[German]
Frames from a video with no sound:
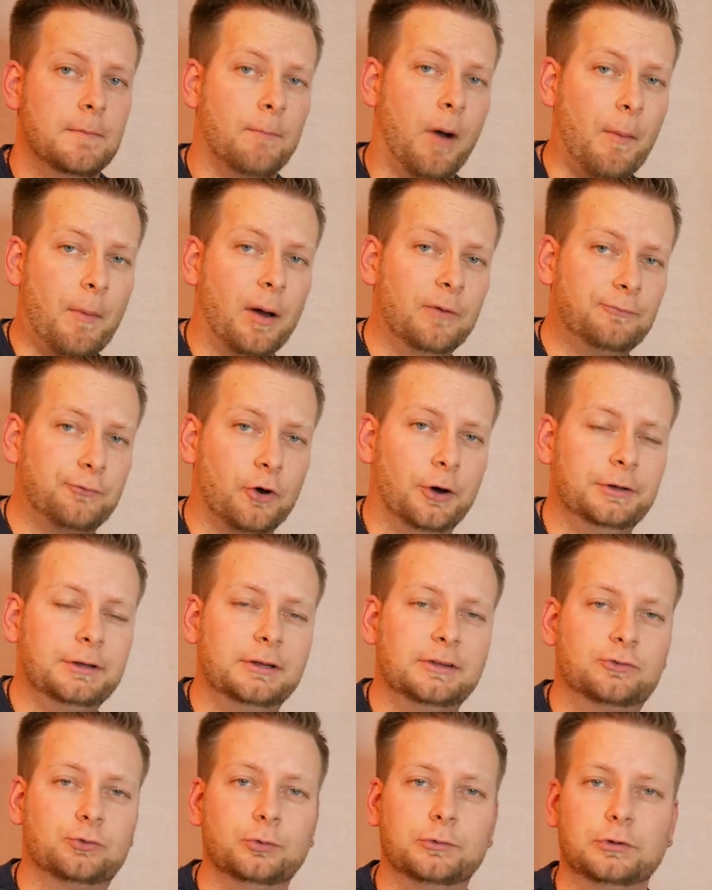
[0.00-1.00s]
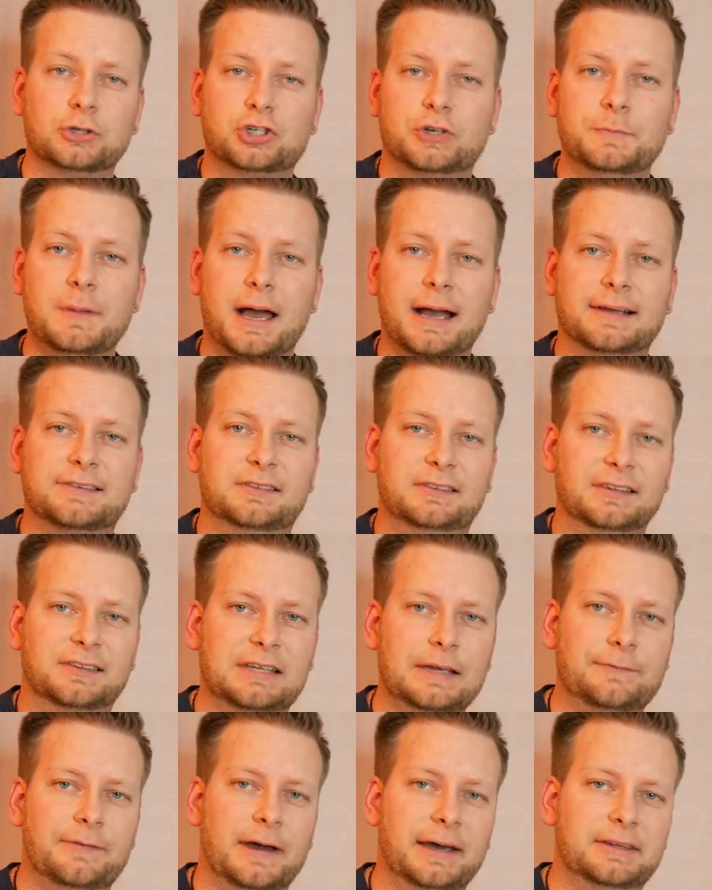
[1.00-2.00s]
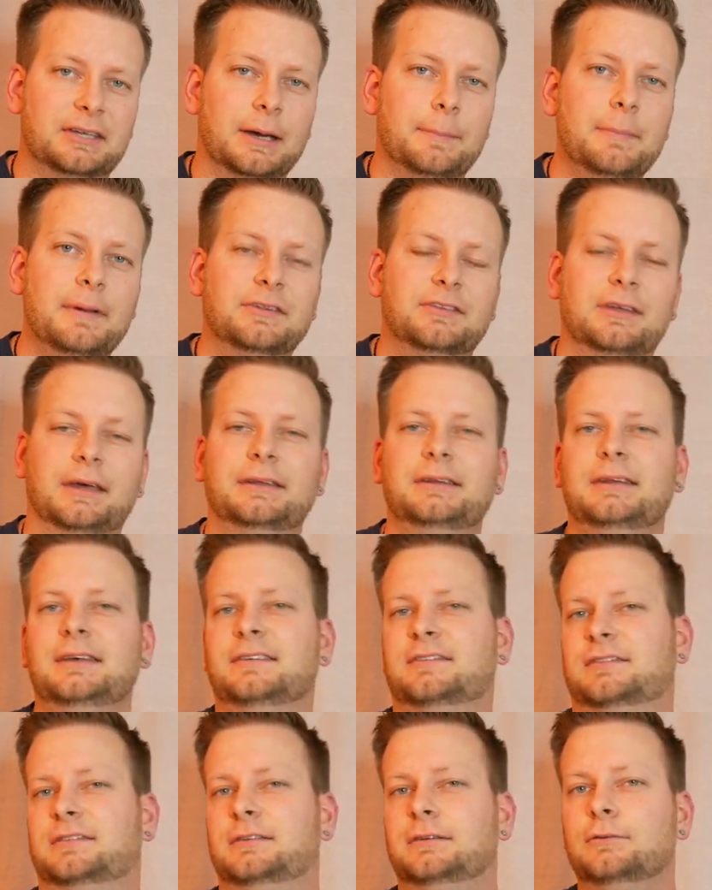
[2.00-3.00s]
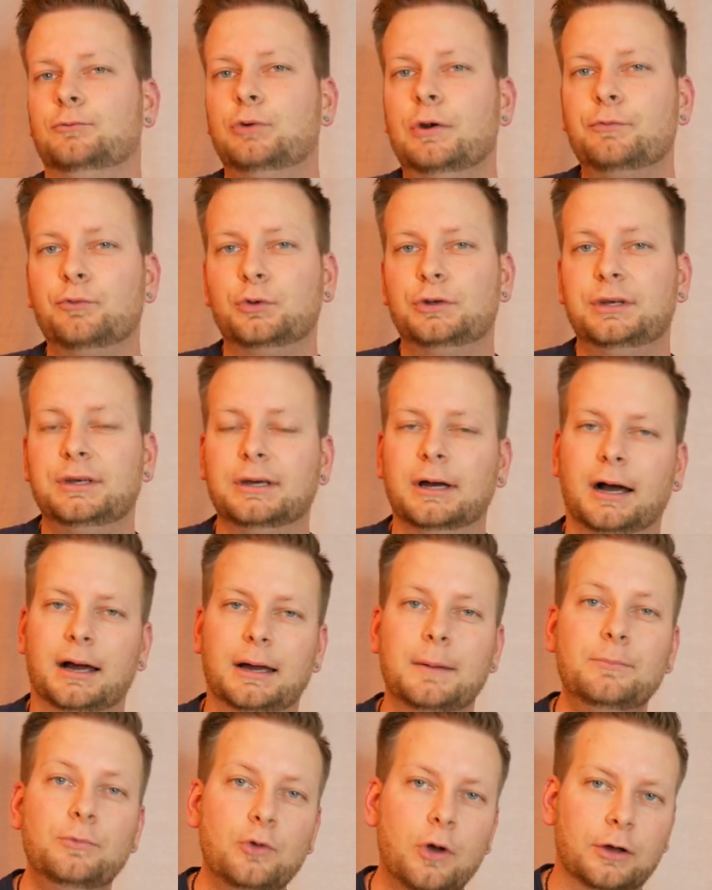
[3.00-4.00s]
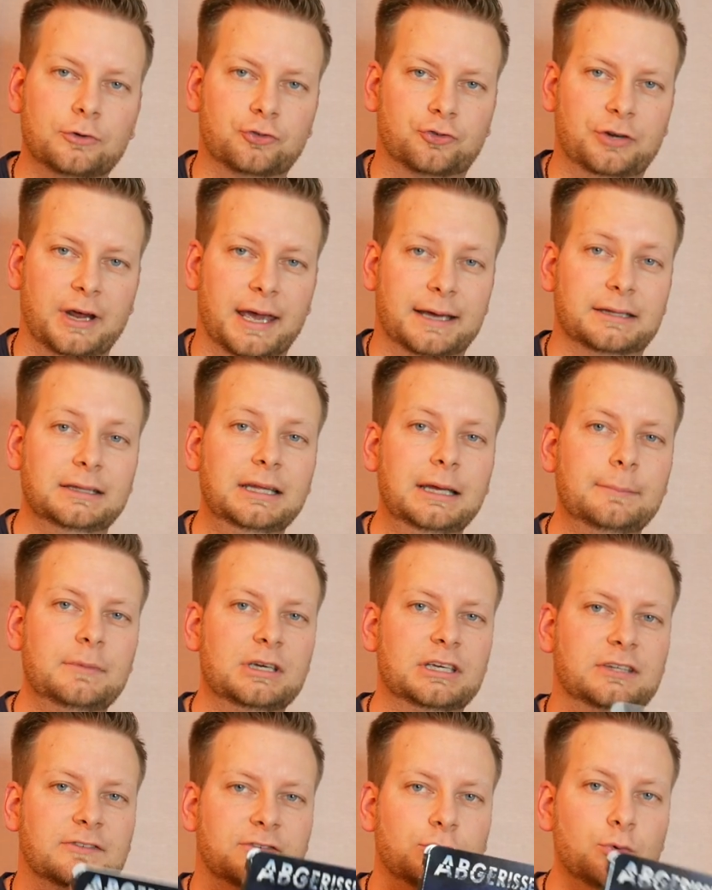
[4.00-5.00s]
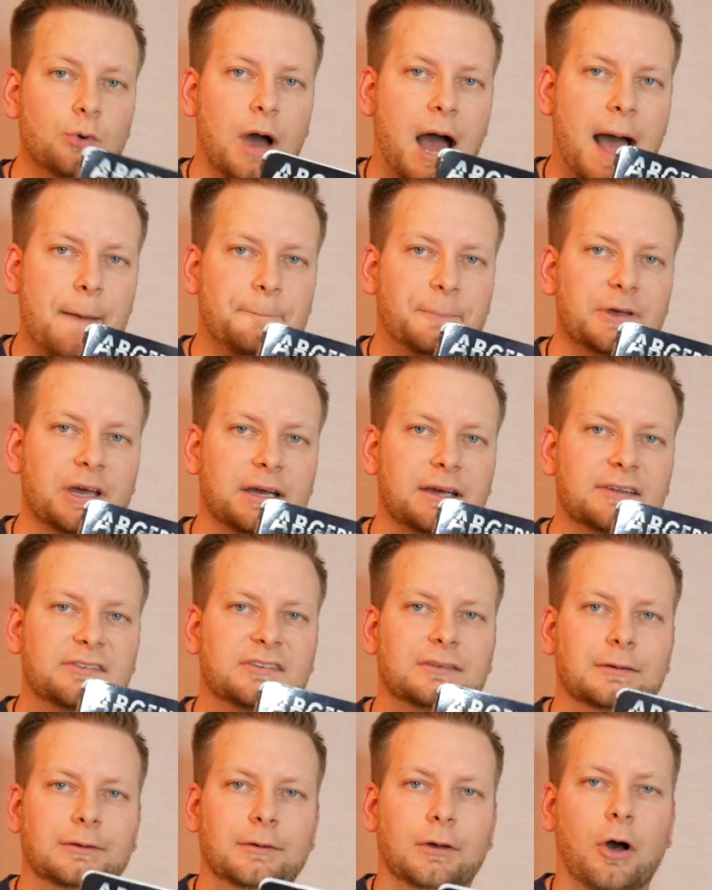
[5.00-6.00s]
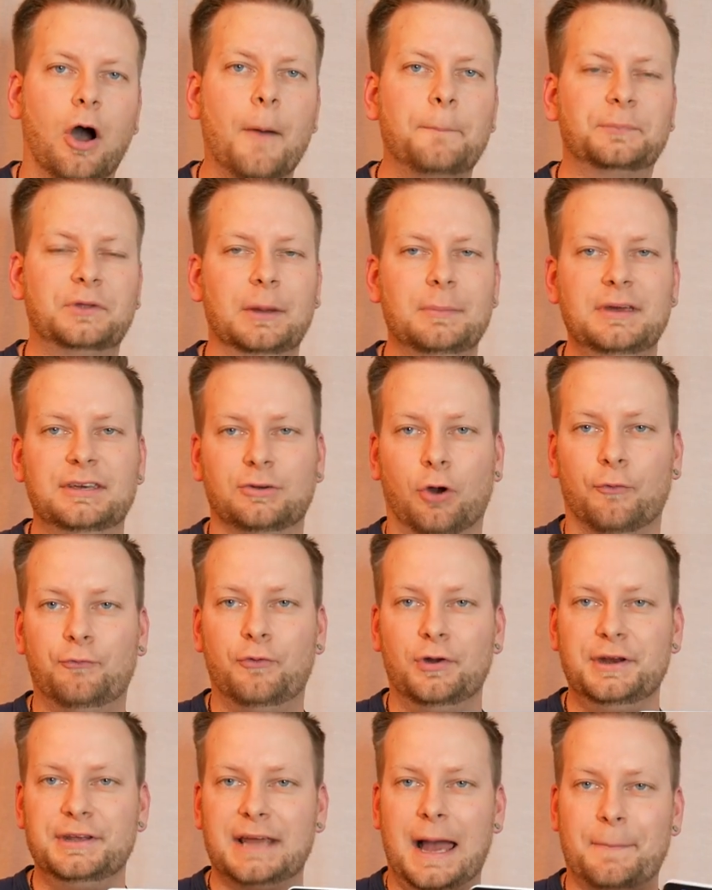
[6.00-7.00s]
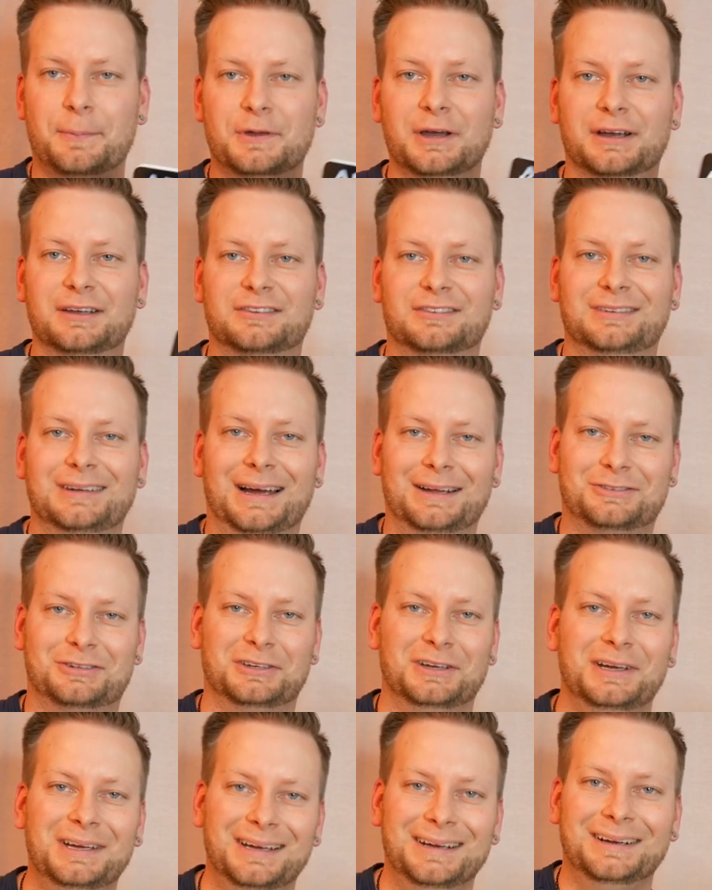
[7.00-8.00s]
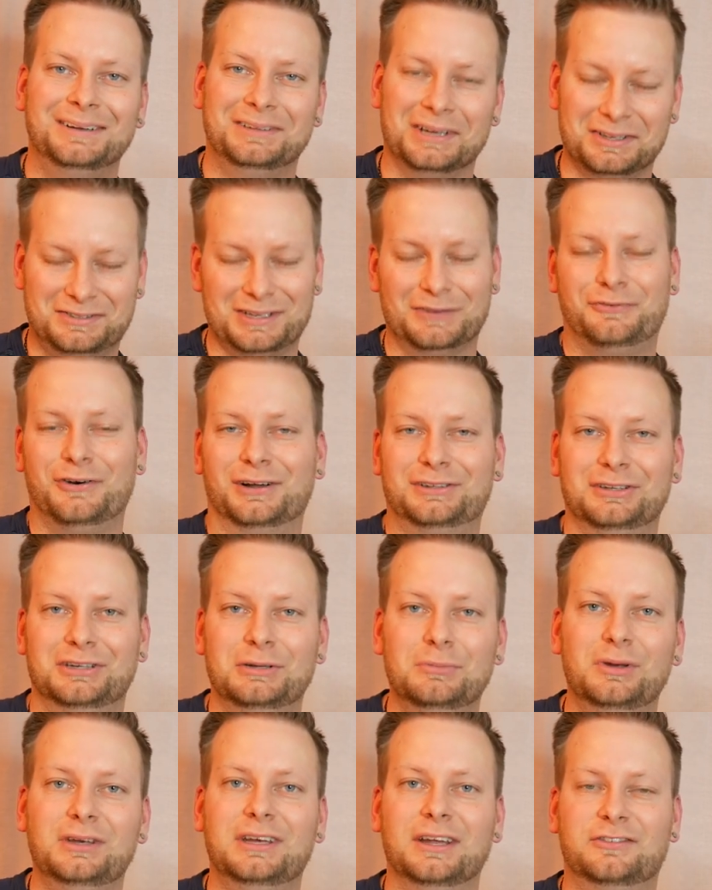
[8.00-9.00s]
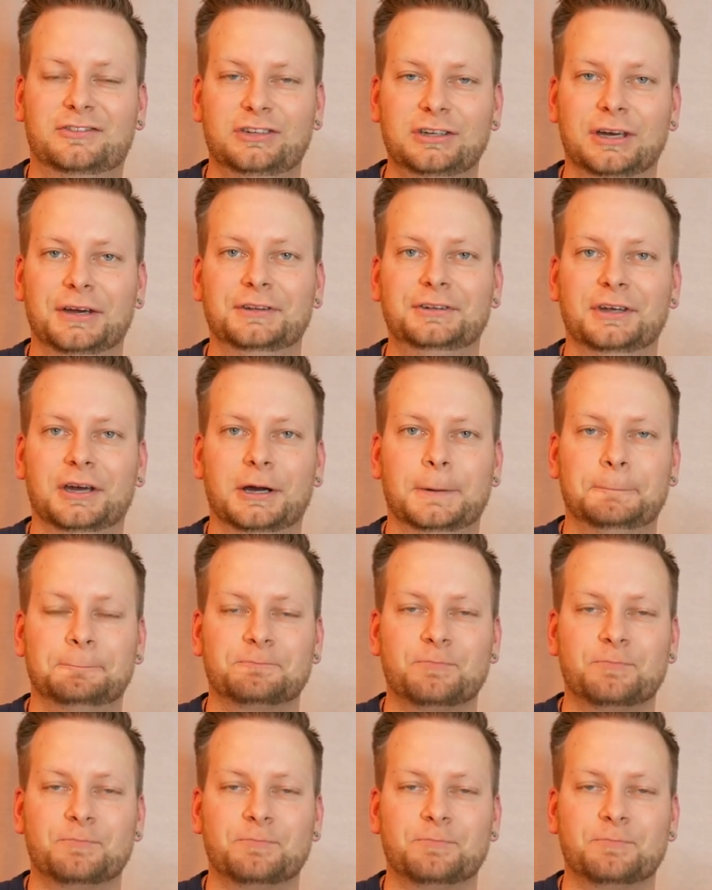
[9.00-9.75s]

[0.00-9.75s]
Moin Moin Freunde des guten Geschmacks, es geht weiter mit der nächsten Review hier im Nerdtrack, nämlich zu Abgerissen. Ob der mich auch wirklich abgerissen hat, das erfahrt ihr nämlich jetzt hier in der